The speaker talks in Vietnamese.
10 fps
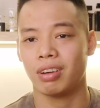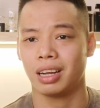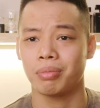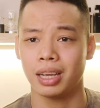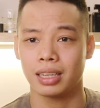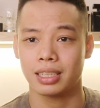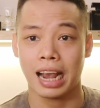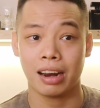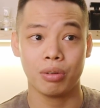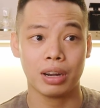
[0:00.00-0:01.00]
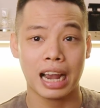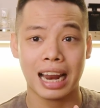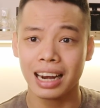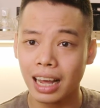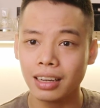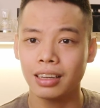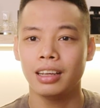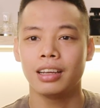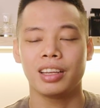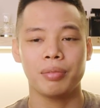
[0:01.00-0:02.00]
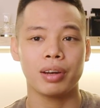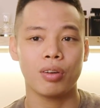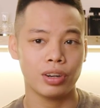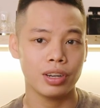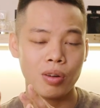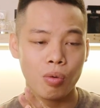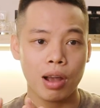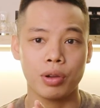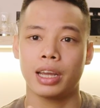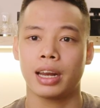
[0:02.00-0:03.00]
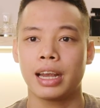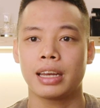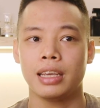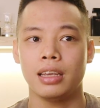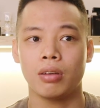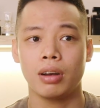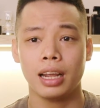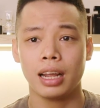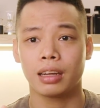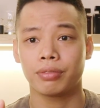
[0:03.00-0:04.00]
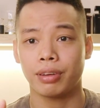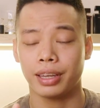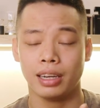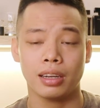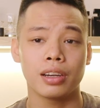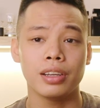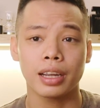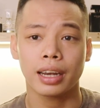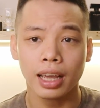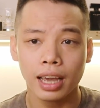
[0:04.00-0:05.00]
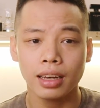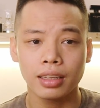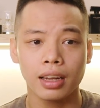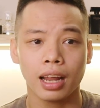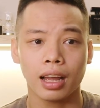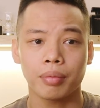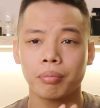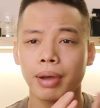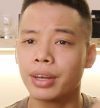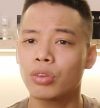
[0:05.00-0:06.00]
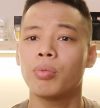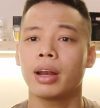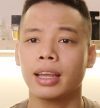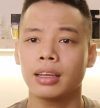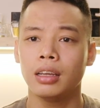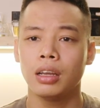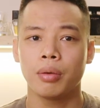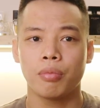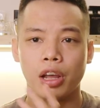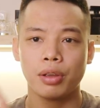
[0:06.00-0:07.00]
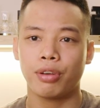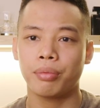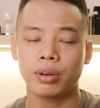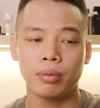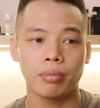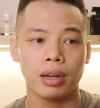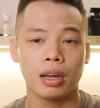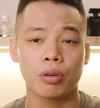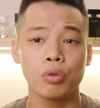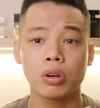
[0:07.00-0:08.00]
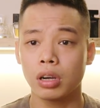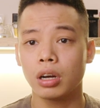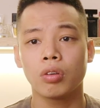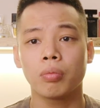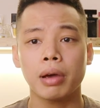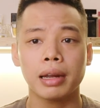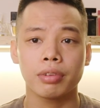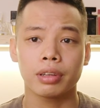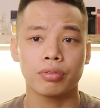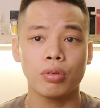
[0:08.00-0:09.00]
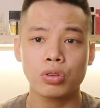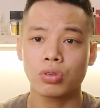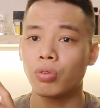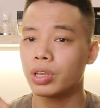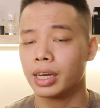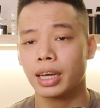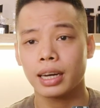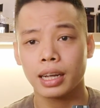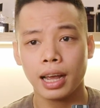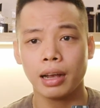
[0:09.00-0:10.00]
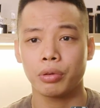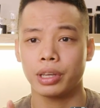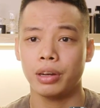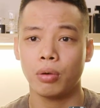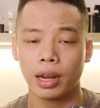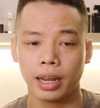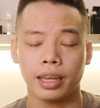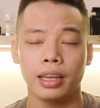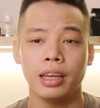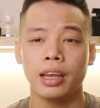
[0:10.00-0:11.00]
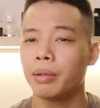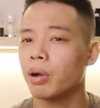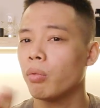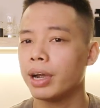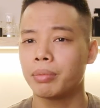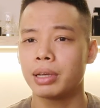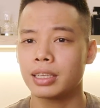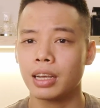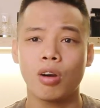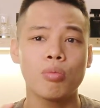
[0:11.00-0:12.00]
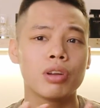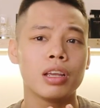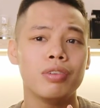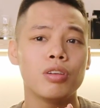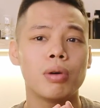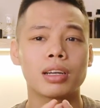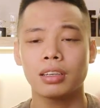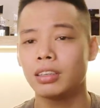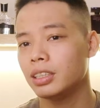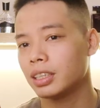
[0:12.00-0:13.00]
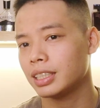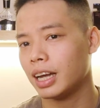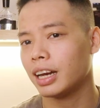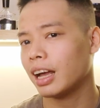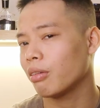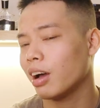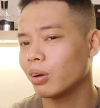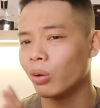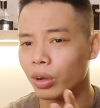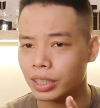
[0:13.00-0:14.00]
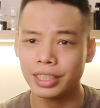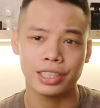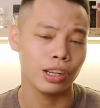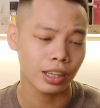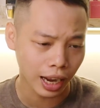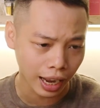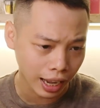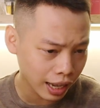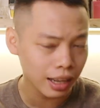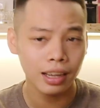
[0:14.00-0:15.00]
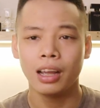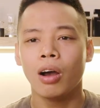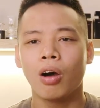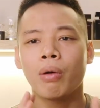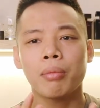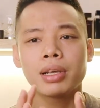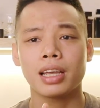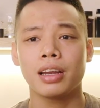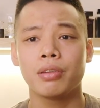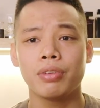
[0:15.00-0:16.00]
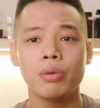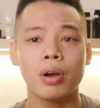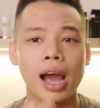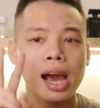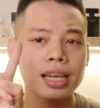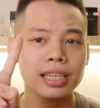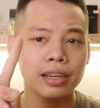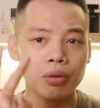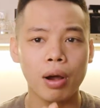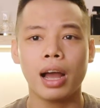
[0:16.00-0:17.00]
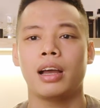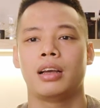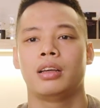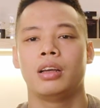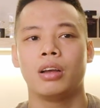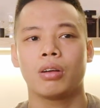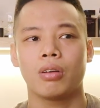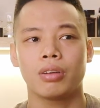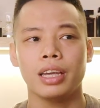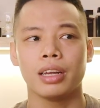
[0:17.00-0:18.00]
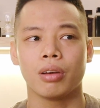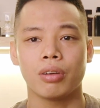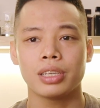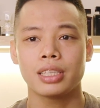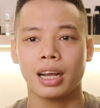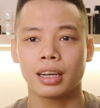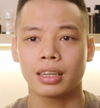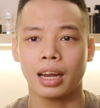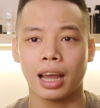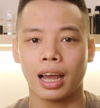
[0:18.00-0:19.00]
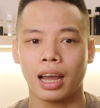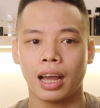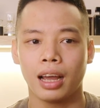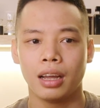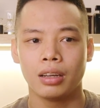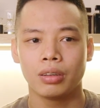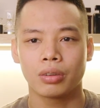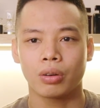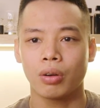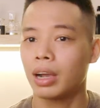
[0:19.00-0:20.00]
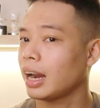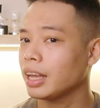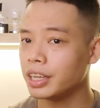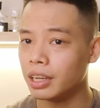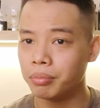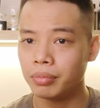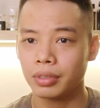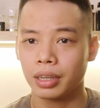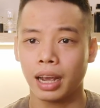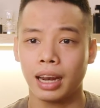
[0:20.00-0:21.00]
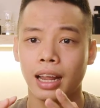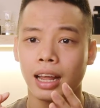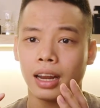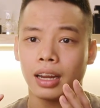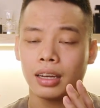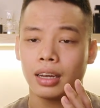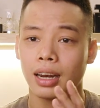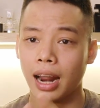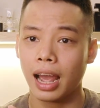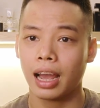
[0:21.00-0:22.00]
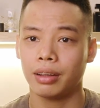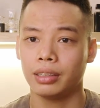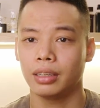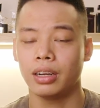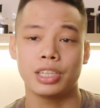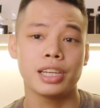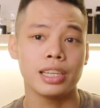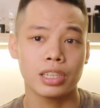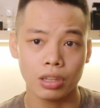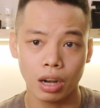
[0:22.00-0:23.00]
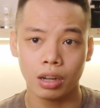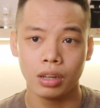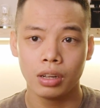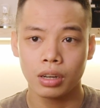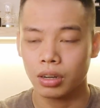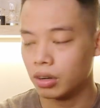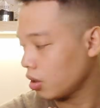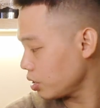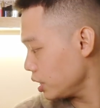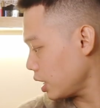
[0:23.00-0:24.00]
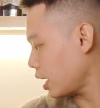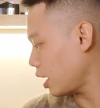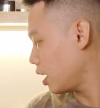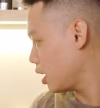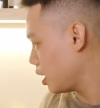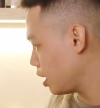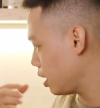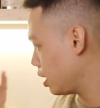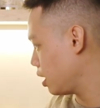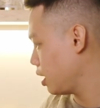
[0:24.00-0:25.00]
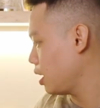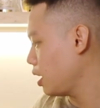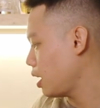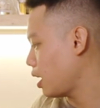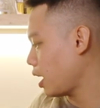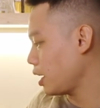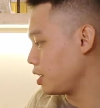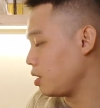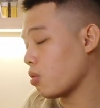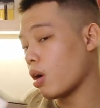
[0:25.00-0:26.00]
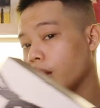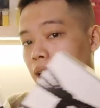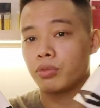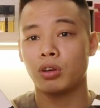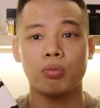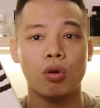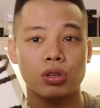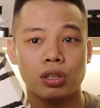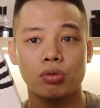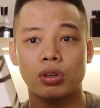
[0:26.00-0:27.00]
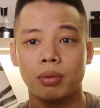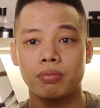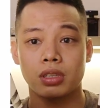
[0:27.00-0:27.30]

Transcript: và đặc biệt là giá nó khá là đắt. Nhưng mà nói tới nước hoa của nhà này thì có lẽ là phải nhắc tới những cái tên như là Back to Black Black Phantom hay là Good Girl Gomez và vô số những cái tên khác của nhà nước hoa này nhưng mà hôm nay thì mình sẽ không review bất cứ những cái chai nào đang nổi trên thị trường cả hôm nay mình sẽ review hai chai nước hoa có thể nói rằng là nó khá là hiếm khá là lạ ở trên thị trường đó chính là hai chai nước hoa nằm trong bộ sưu tập